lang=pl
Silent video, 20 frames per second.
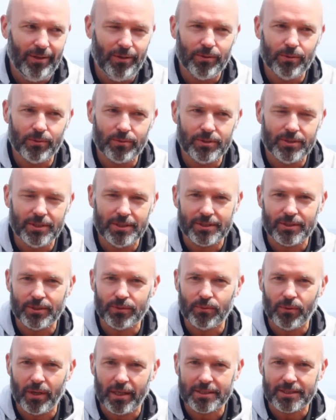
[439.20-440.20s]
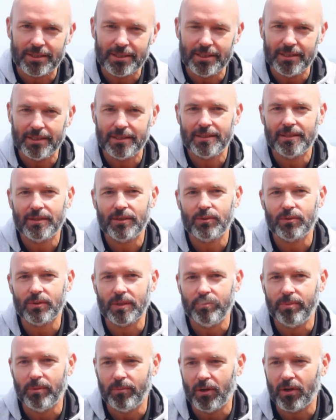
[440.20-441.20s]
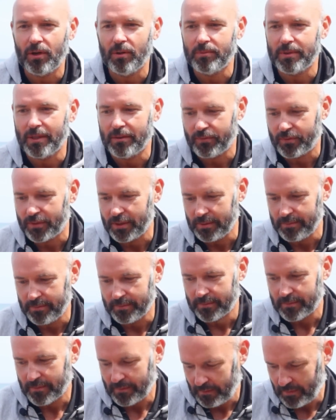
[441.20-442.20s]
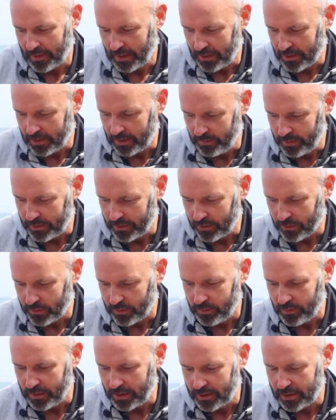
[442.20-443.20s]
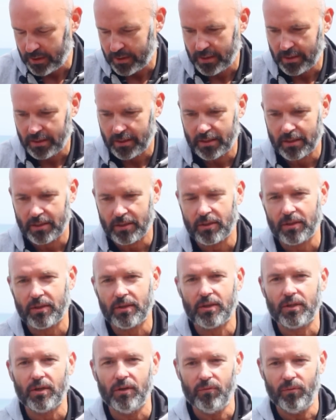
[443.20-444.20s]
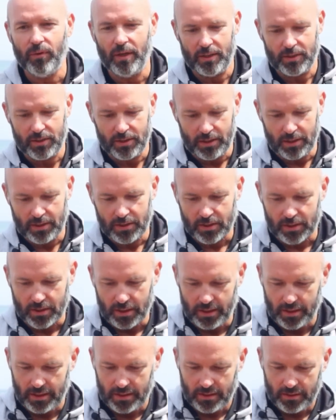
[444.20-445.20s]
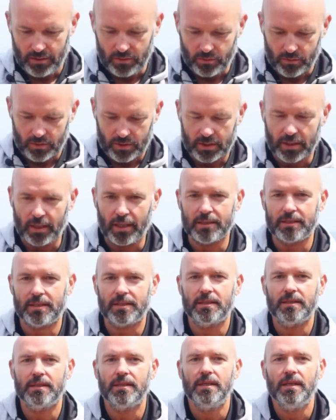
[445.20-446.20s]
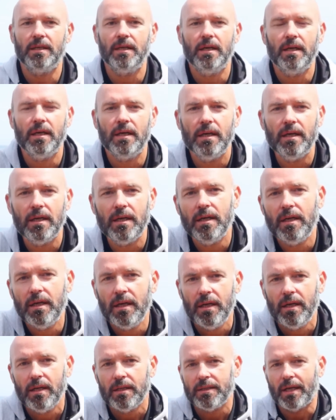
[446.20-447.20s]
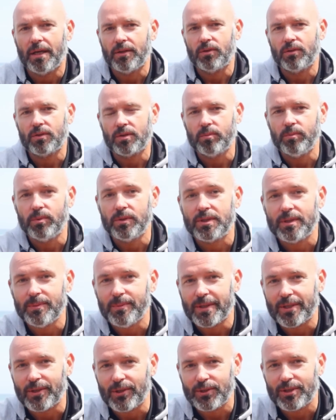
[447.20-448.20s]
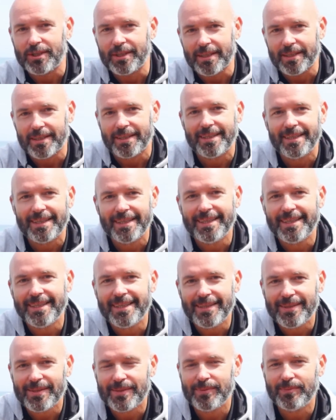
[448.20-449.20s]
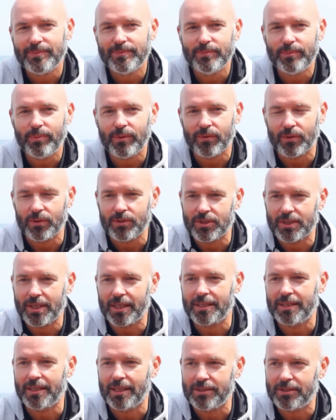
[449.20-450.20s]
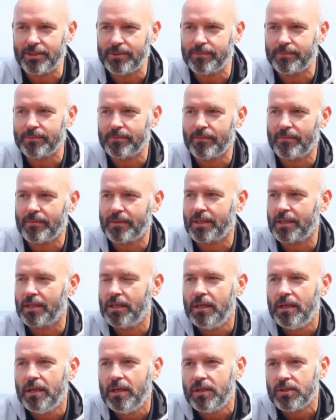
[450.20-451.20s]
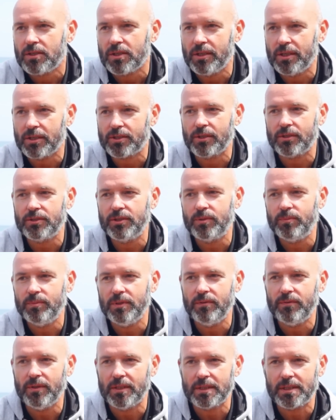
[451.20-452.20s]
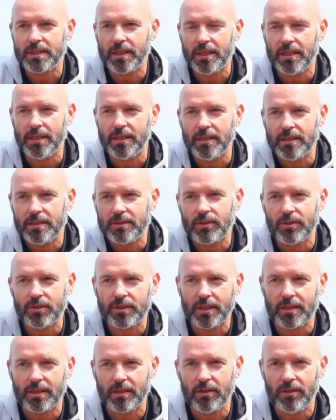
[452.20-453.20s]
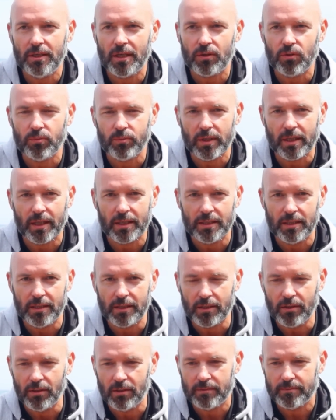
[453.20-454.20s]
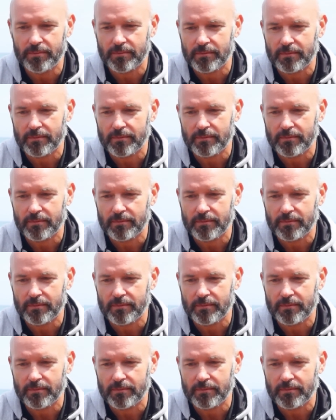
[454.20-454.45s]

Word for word: ludzi, sytuacji, które pomogą nam w tym, żeby zrozumieć to właśnie, że już czas na to, żeby z tym ego się powoli żegnać. Czyli jest to gdzieś mniej więcej coś takiego jak umieranie ego.